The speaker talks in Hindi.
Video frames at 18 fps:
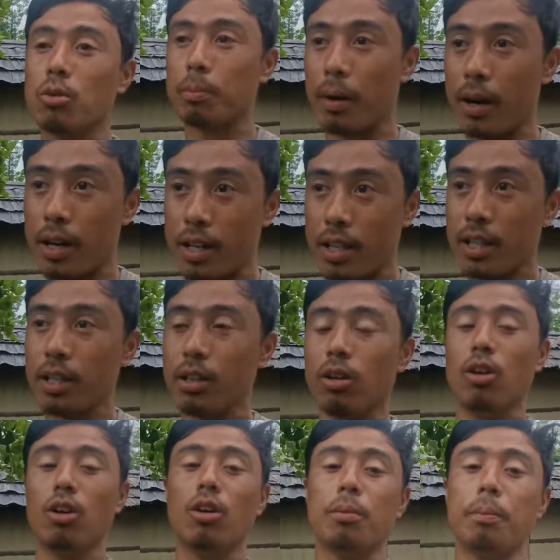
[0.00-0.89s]
पार्टी
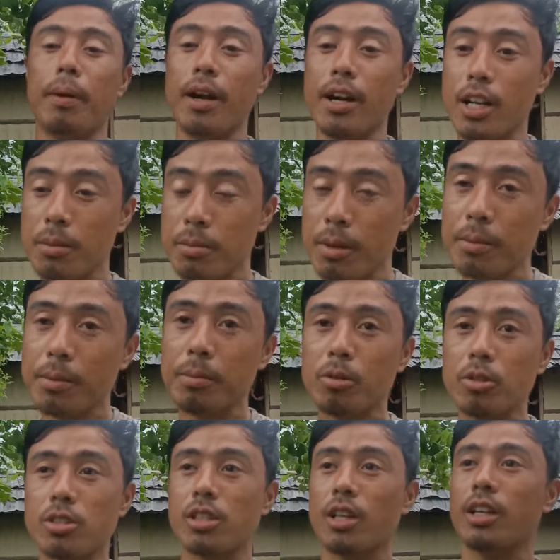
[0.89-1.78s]
पार्टी में भी
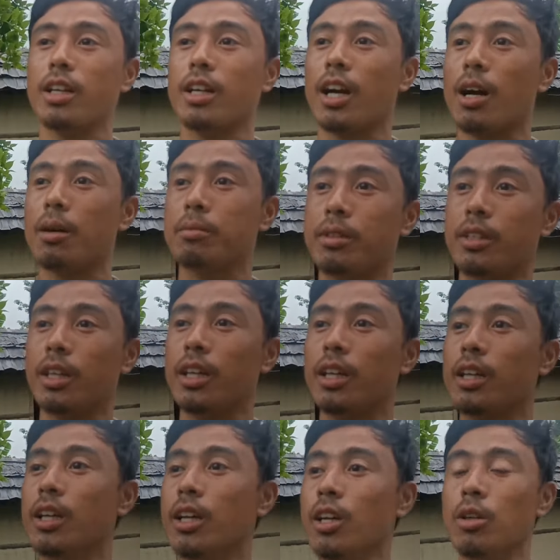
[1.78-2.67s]
बहुत सारे काम
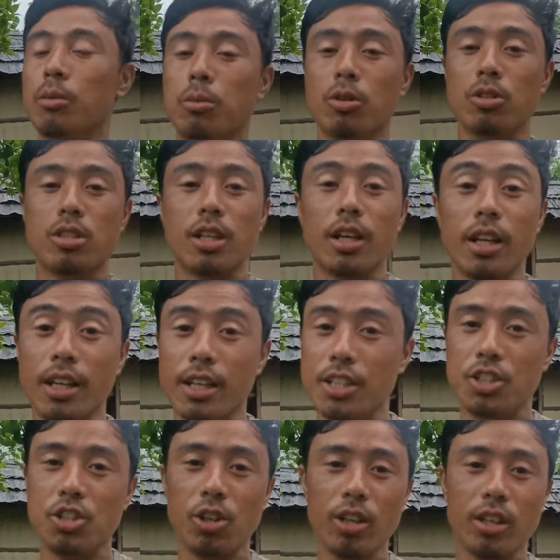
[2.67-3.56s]
किए बहुत सारे
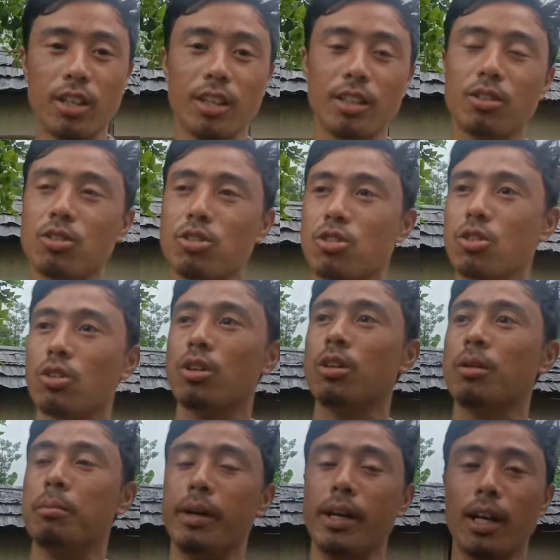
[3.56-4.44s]
इंजॉय किए दोस्तों
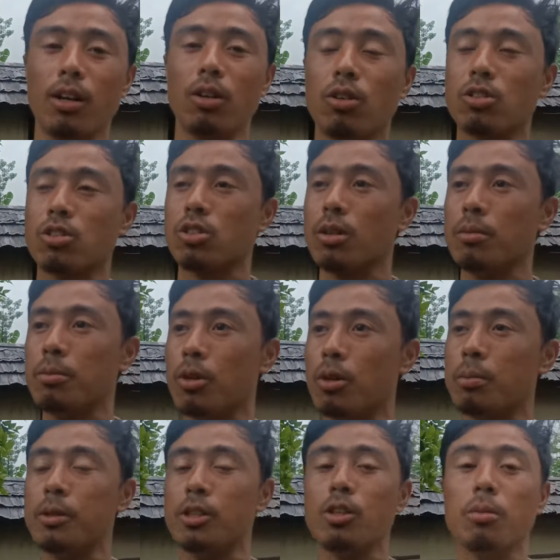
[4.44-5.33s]
भैया लोग सब
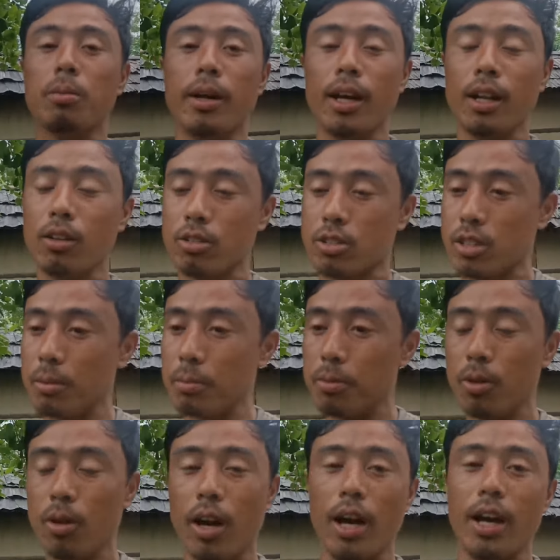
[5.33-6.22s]
लोग बितुल भैया लोग
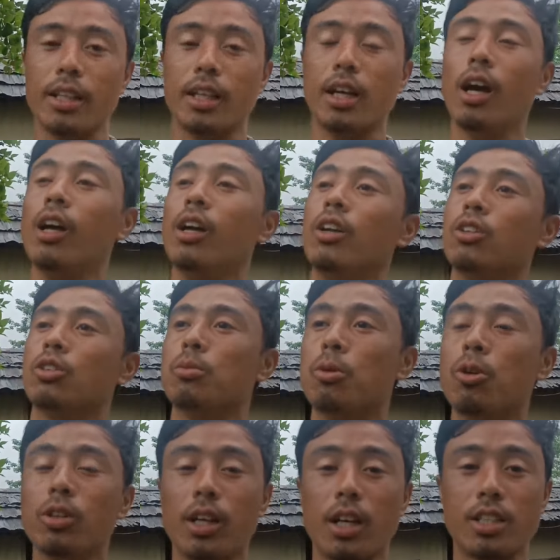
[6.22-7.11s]
सब लोग आया था तो
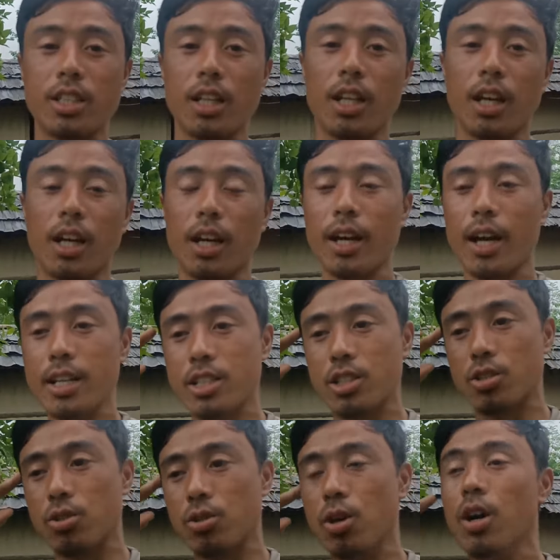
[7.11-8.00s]
बहुत अच्छा लगा
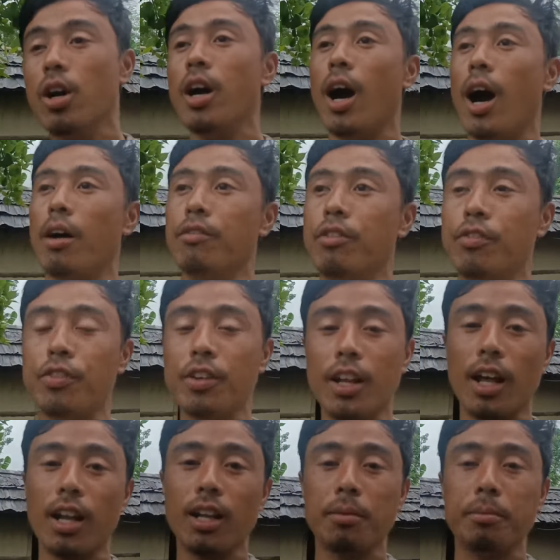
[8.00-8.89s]
गाइस तो अभी
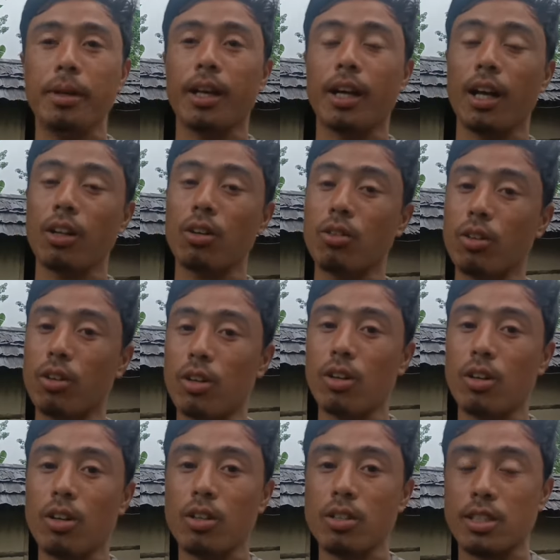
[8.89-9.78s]
फ़िलहाल मैं कल को
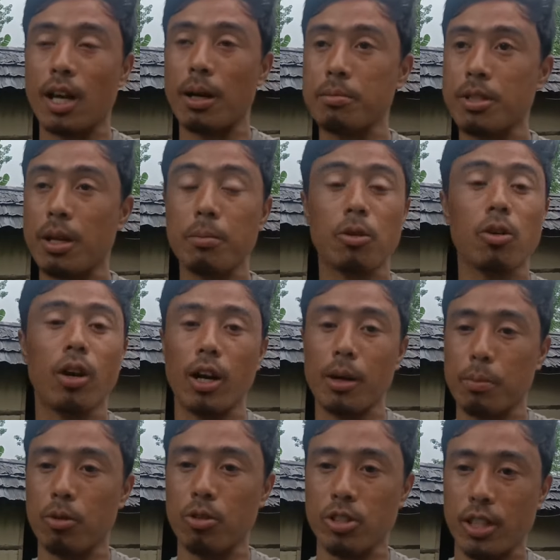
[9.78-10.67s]
शाम शाम को
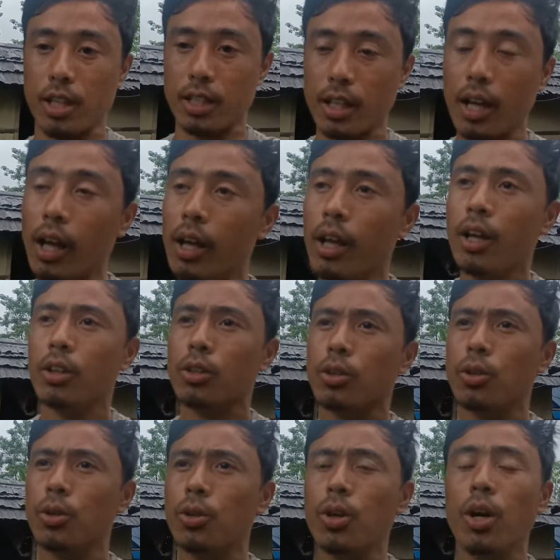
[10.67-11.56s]
घर पहुंच गया था
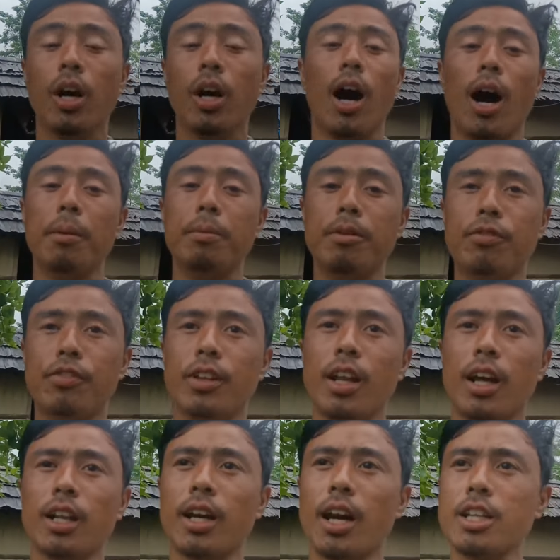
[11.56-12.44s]
तो अभी
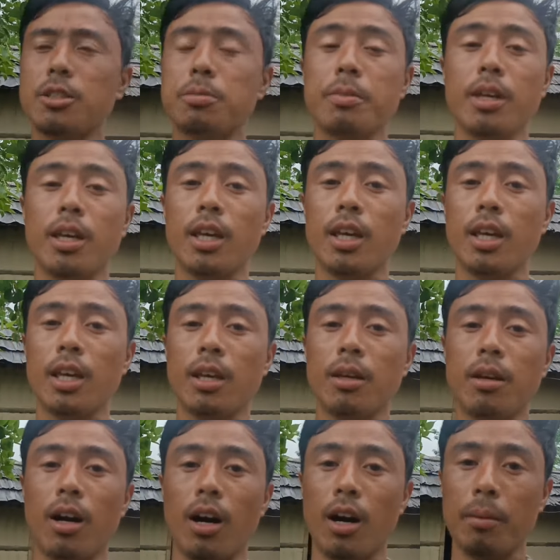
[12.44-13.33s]
फ़िलहाल गाइस
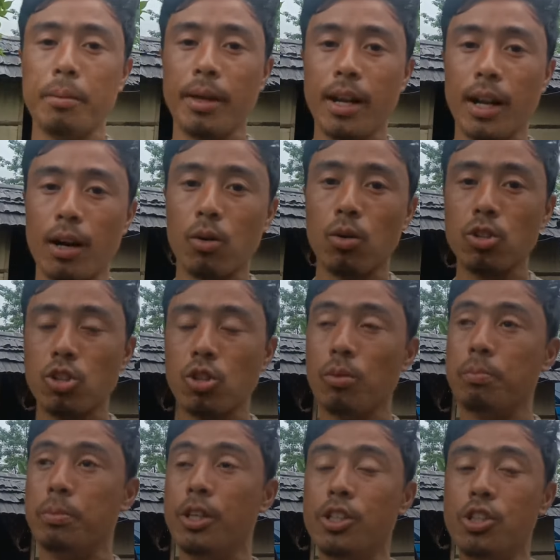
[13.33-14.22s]
मैं मेरा वो
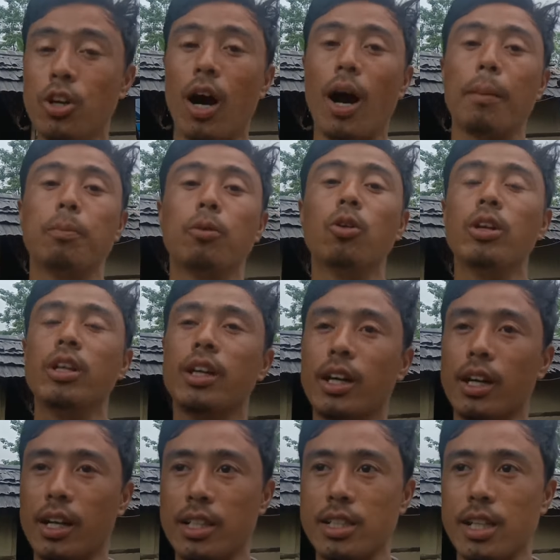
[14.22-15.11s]
जो वीडियो
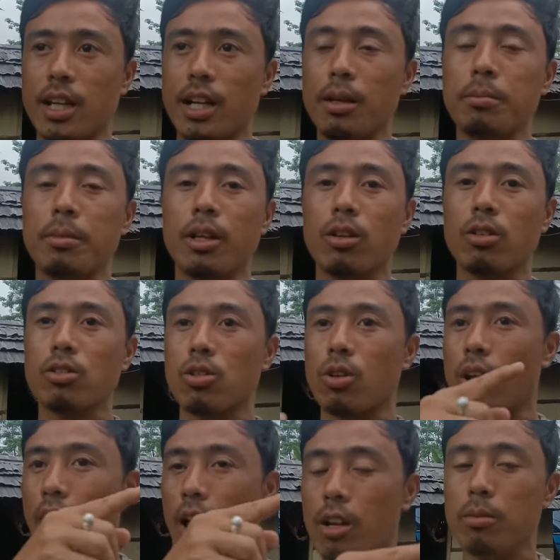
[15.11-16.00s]
अपलोडिंग करने जाना है मेरे को
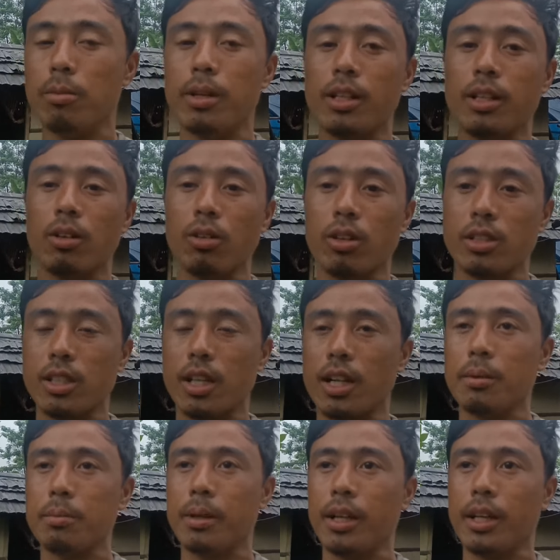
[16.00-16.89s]
थोड़ा आलूबरी होकर
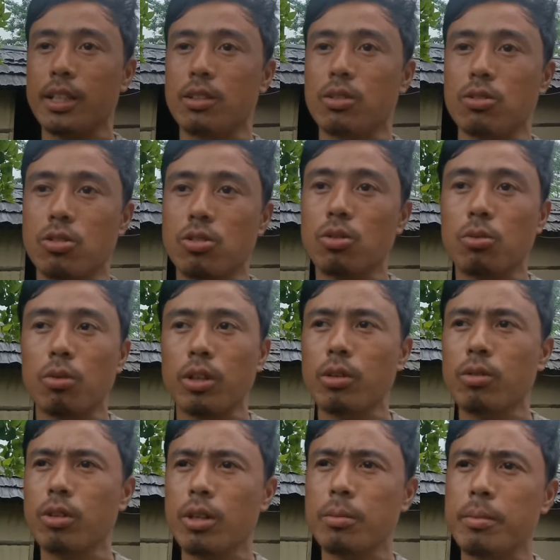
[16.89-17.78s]
जाना पड़ेगा दोस्तों
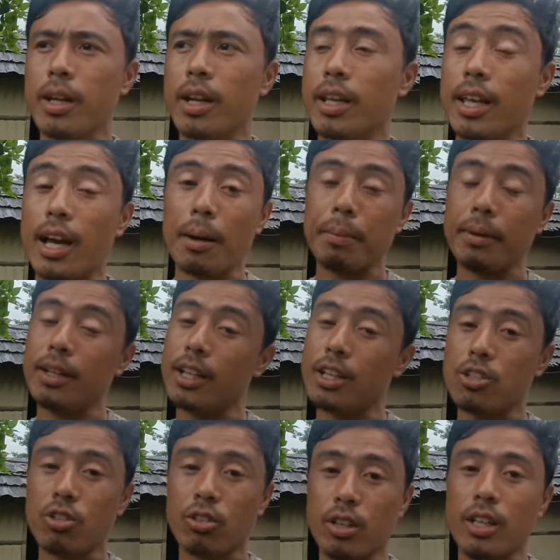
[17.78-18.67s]
क्योंकि मेरा यहाँ पर
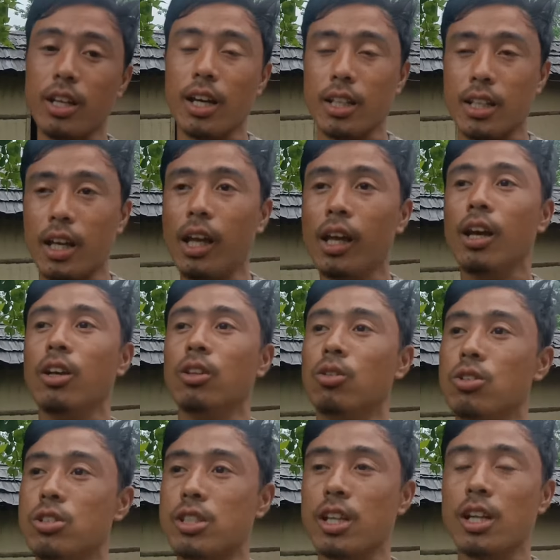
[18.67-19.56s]
नेटवर्क नहीं आता
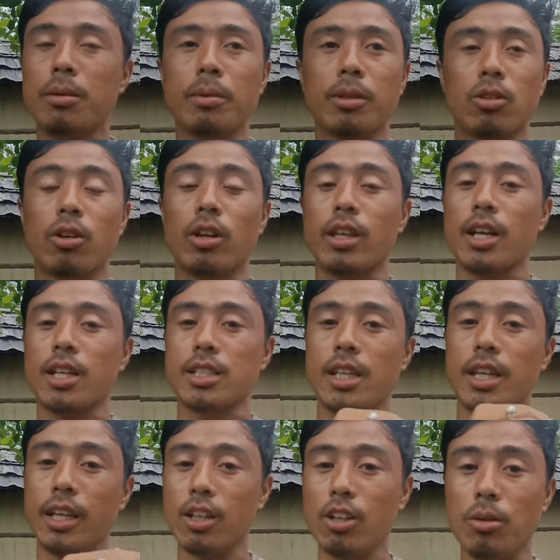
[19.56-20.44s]
है तो इसके लिए मैं थोड़ा यहाँ
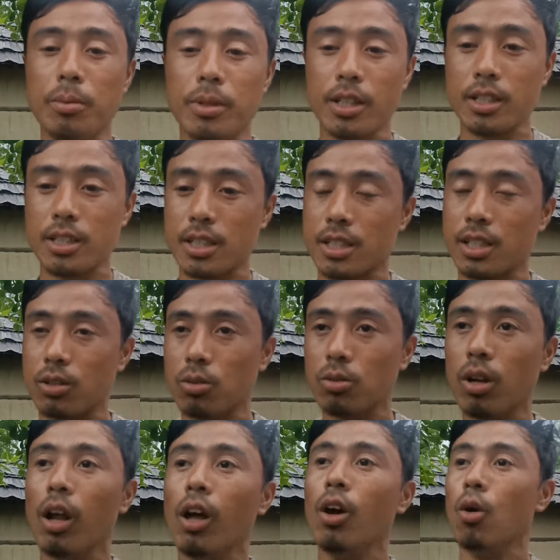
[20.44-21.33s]
से एक किलोमीटर जैसा
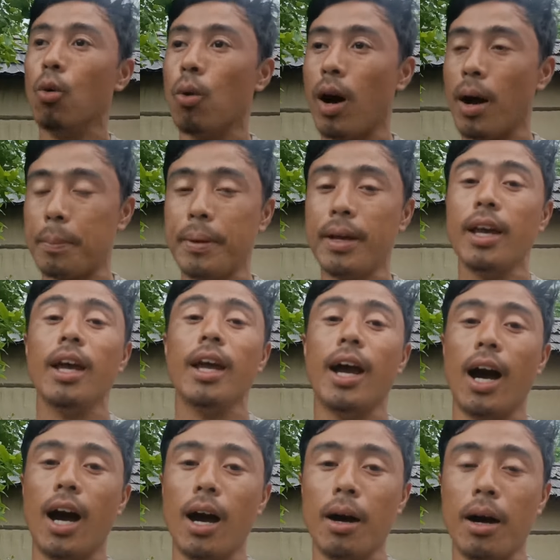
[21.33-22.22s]
दूर वहाँ
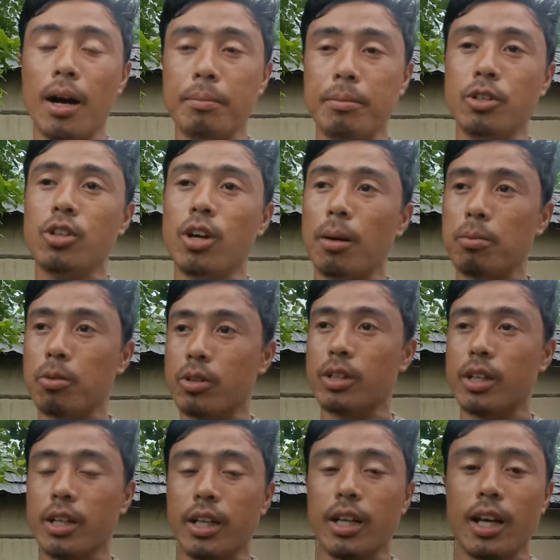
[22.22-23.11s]
पर वीडियो
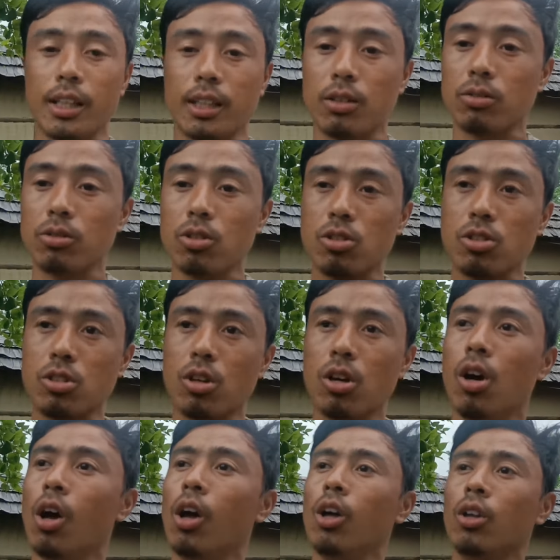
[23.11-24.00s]
अपलोड करके आता हूँ
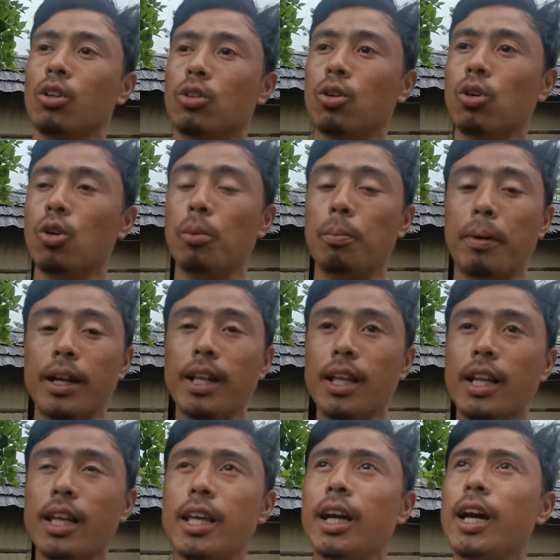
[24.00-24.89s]
दोस्तों तो
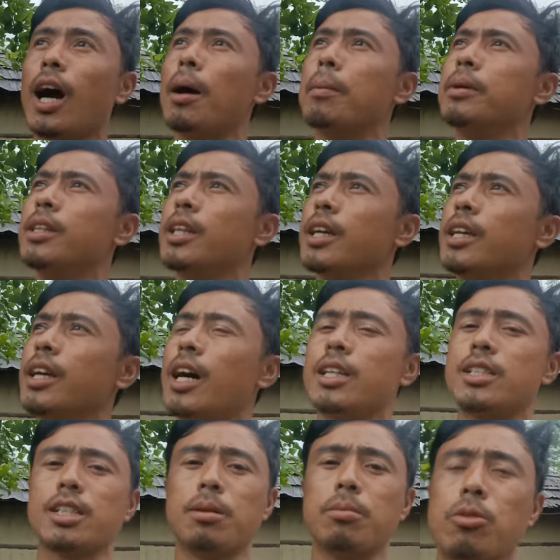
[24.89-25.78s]
बने रहिएगा अभी देखिए आज का